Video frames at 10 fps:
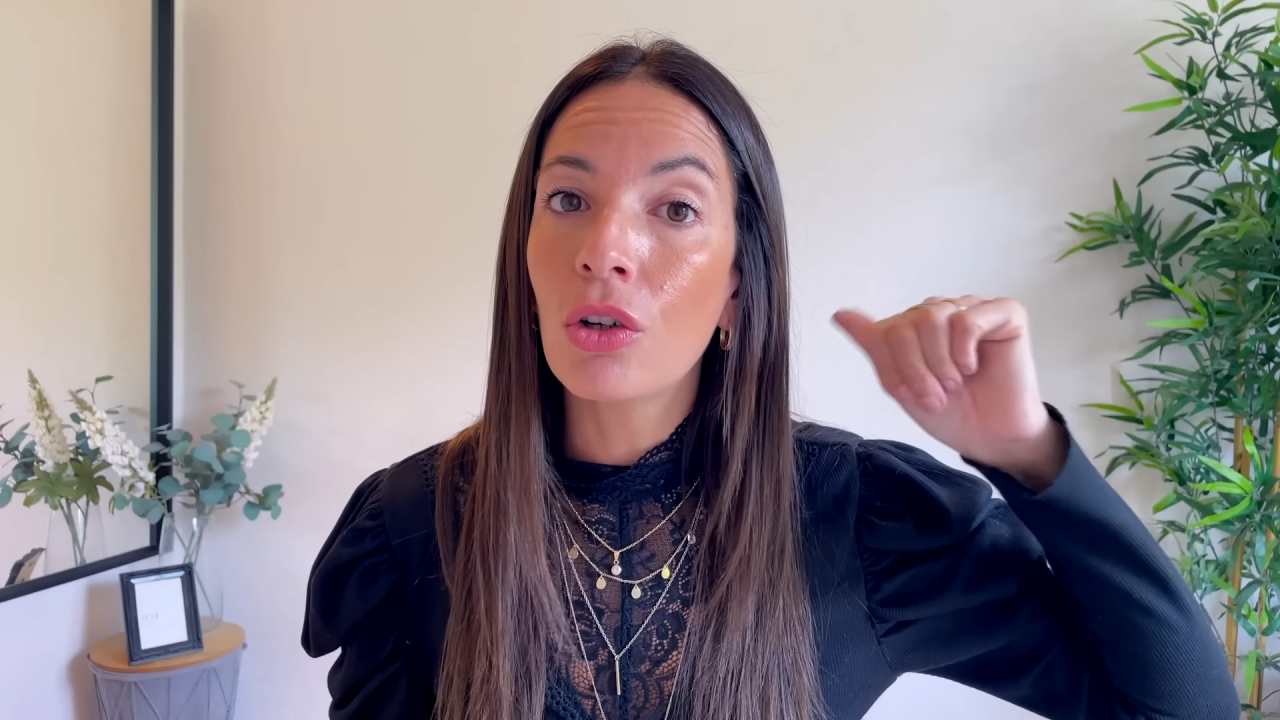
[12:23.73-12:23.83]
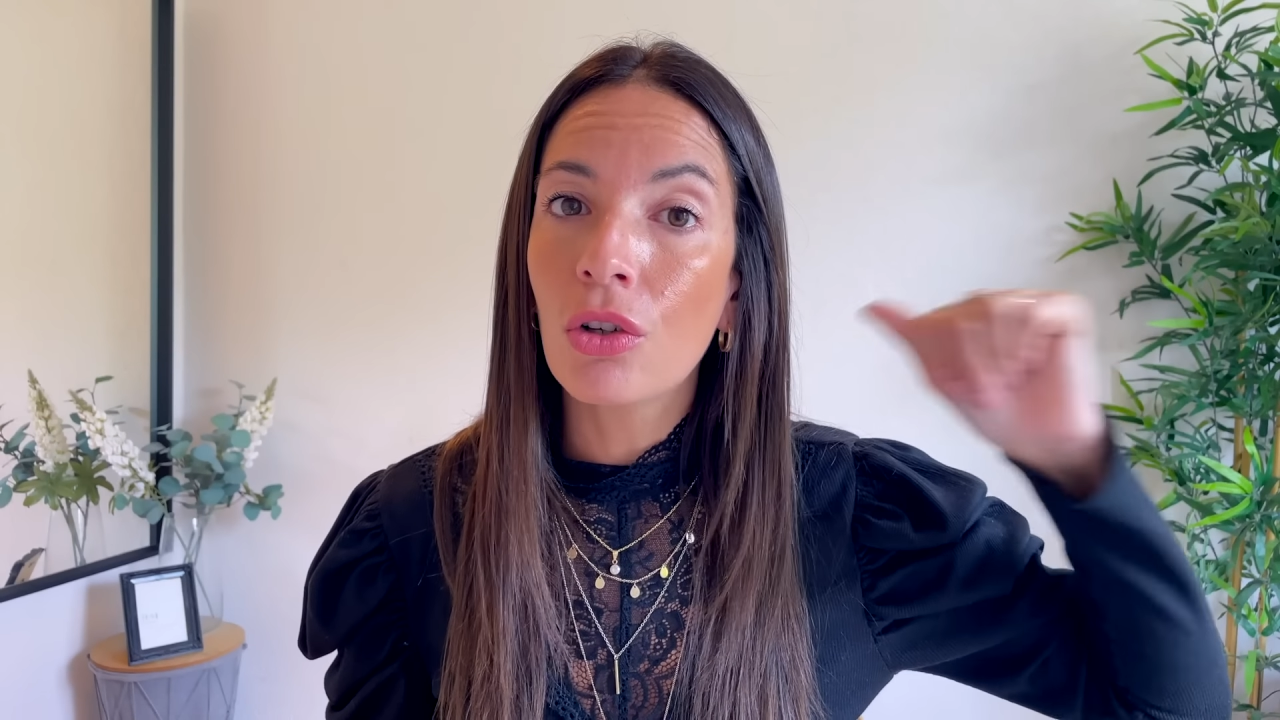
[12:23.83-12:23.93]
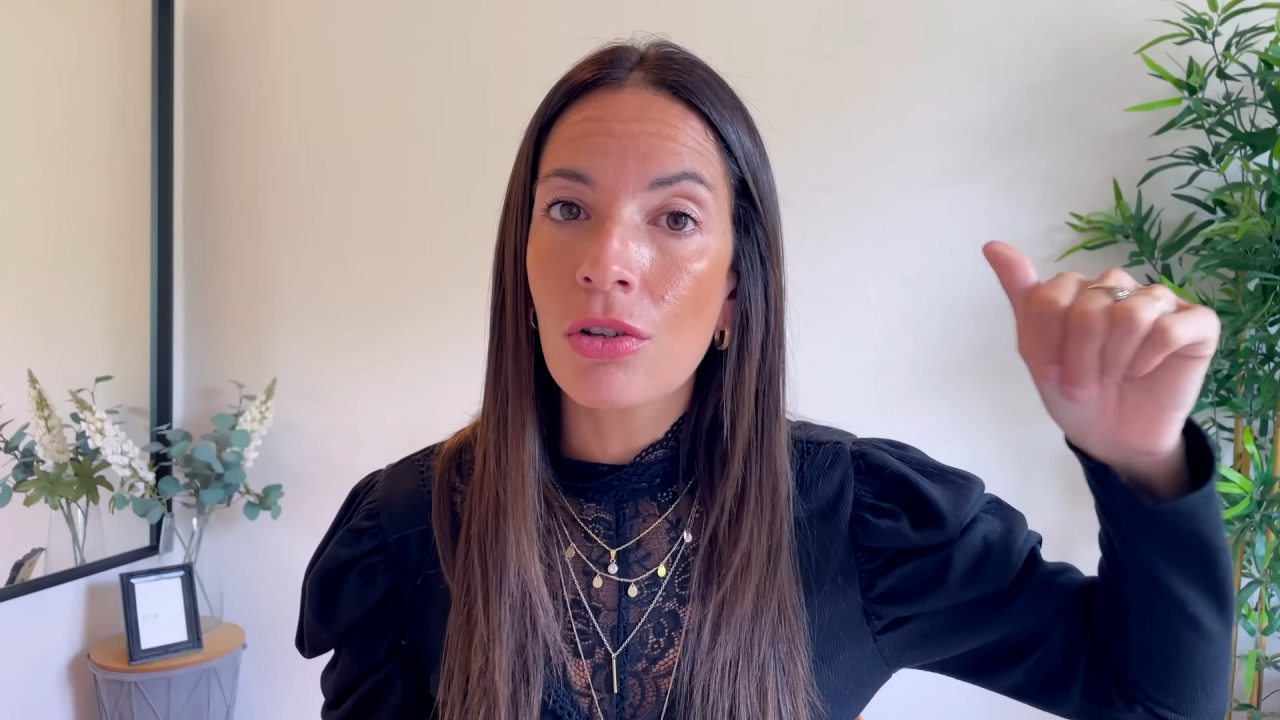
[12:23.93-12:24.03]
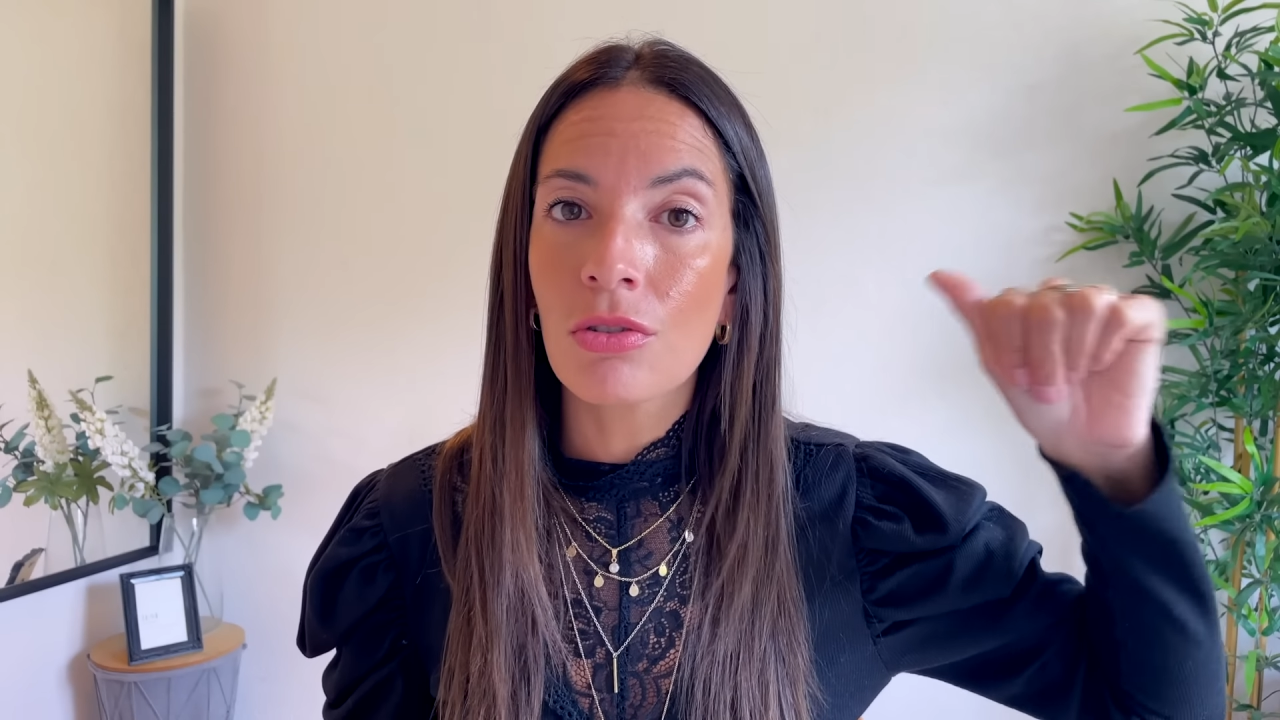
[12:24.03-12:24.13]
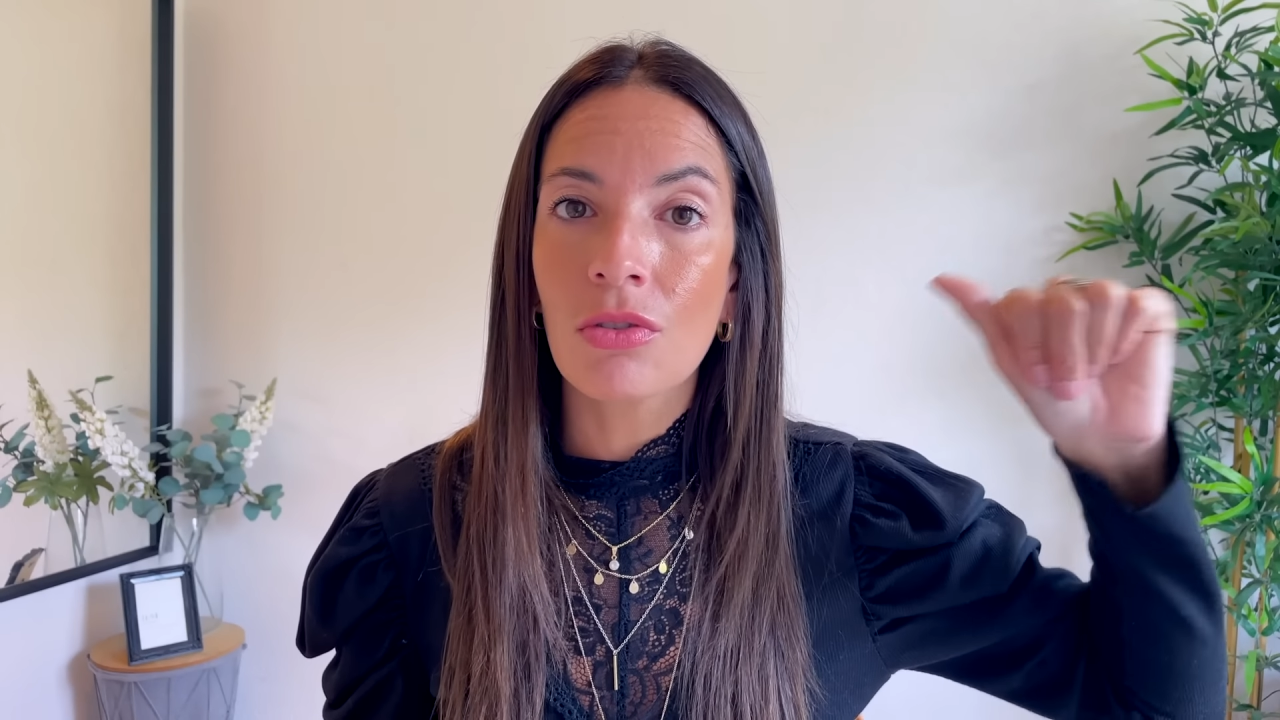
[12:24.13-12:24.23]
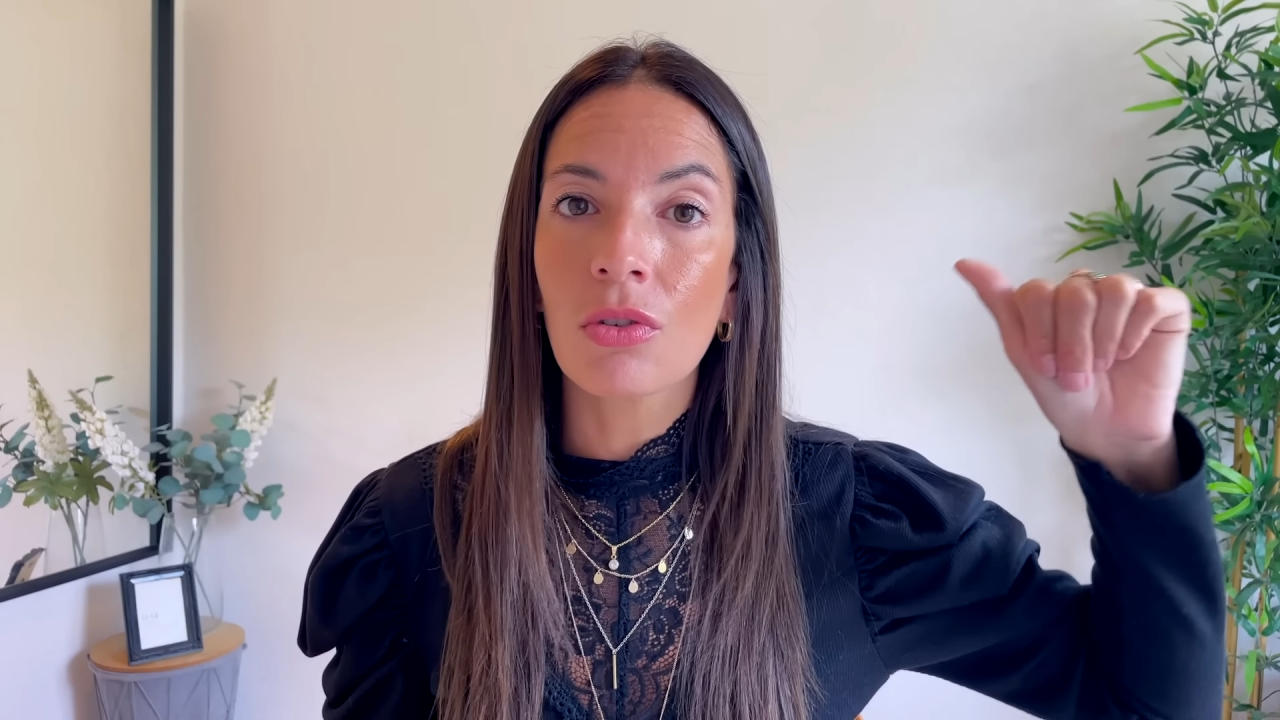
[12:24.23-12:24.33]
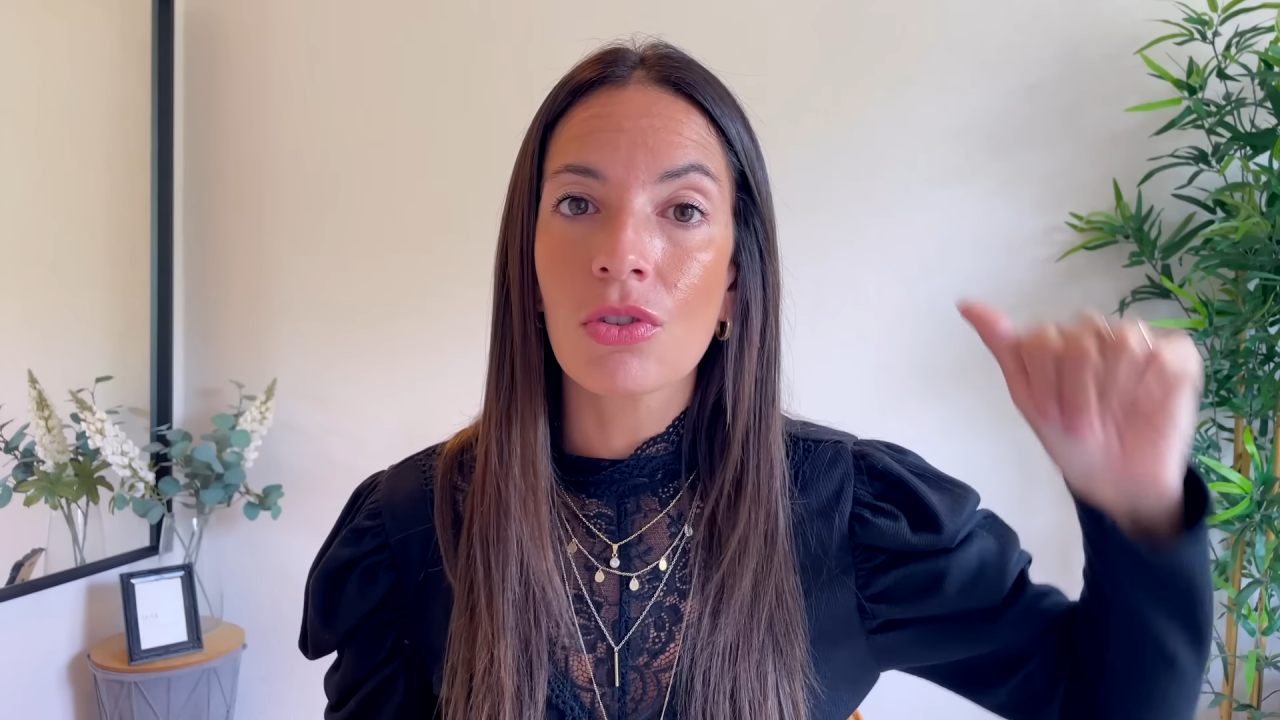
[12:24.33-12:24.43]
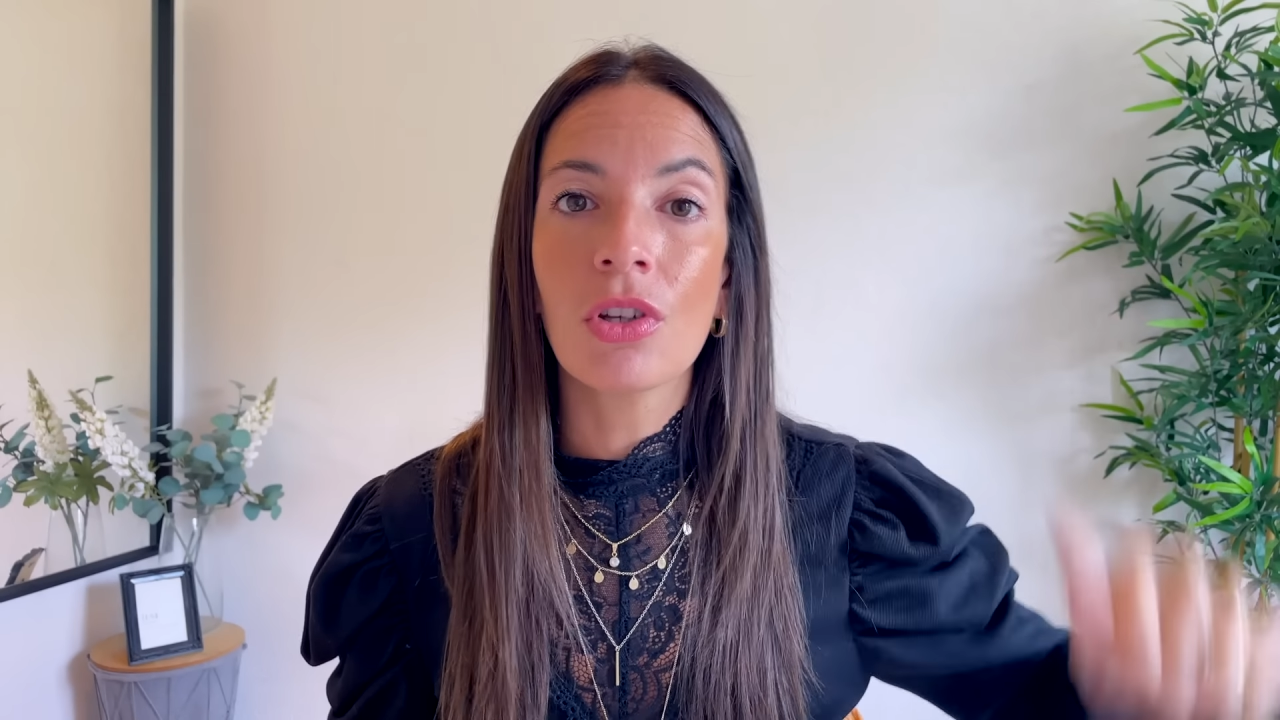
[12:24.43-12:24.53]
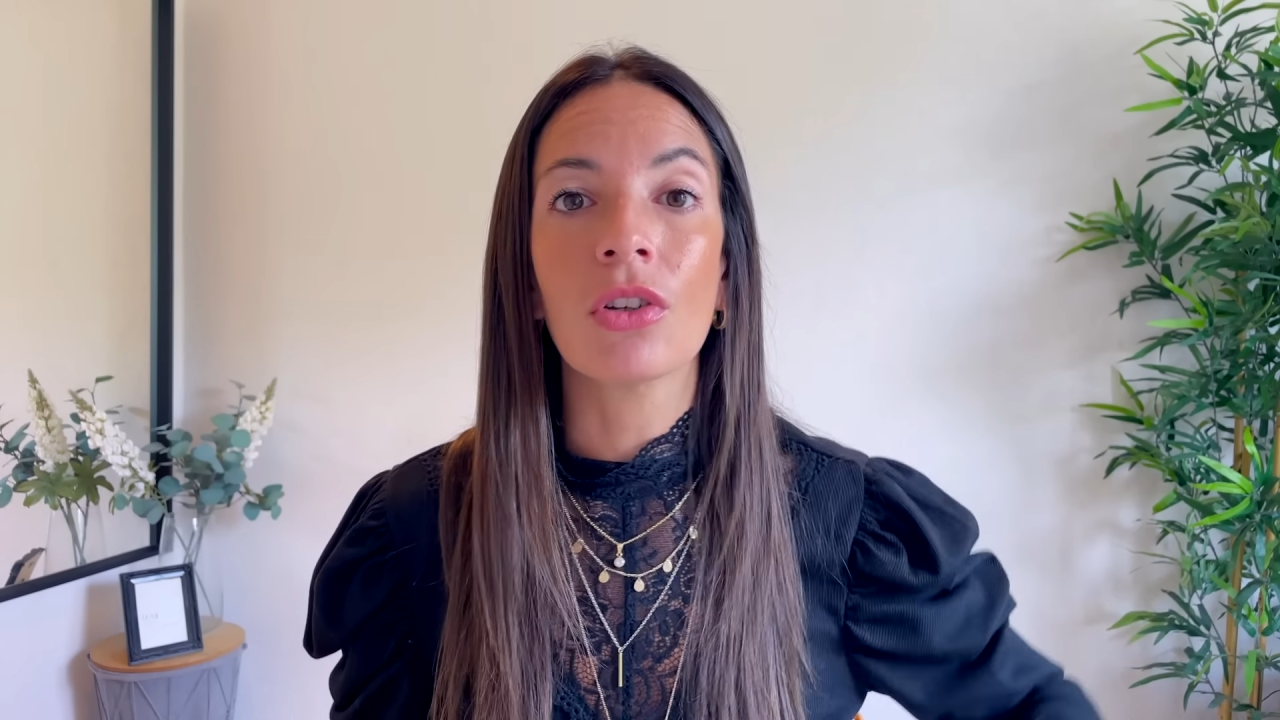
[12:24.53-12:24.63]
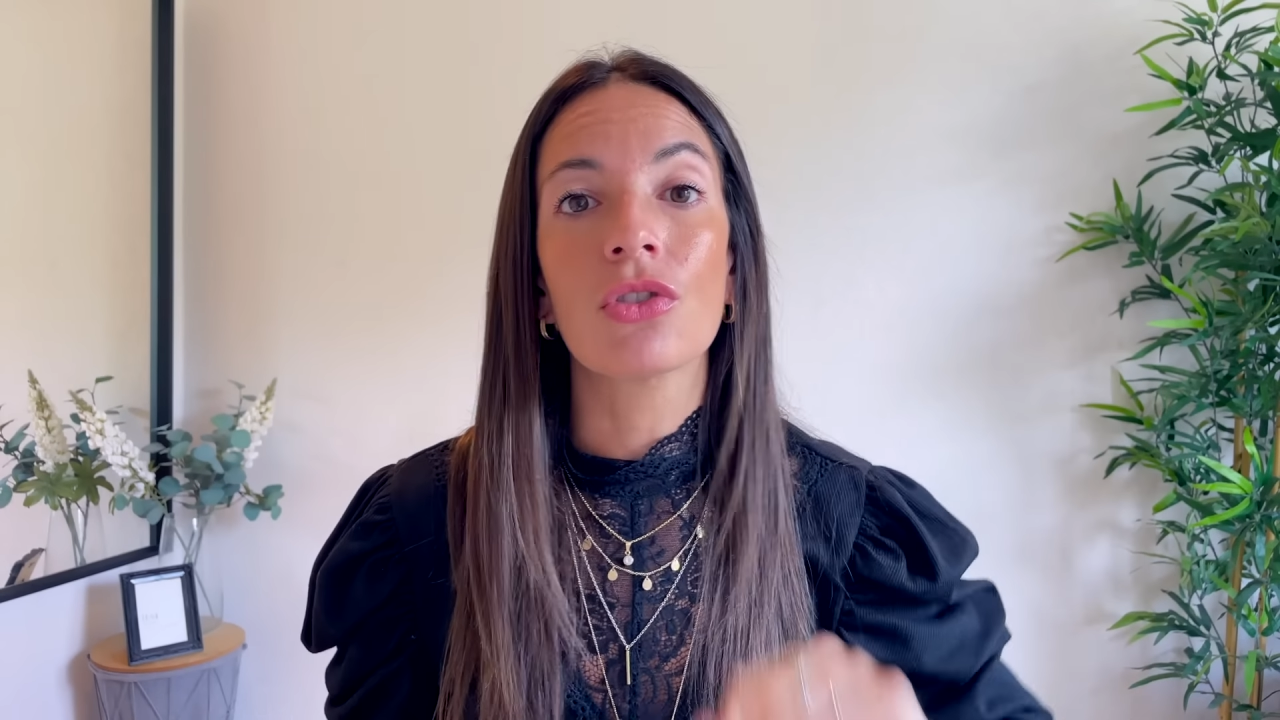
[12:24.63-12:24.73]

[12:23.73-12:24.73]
construcción.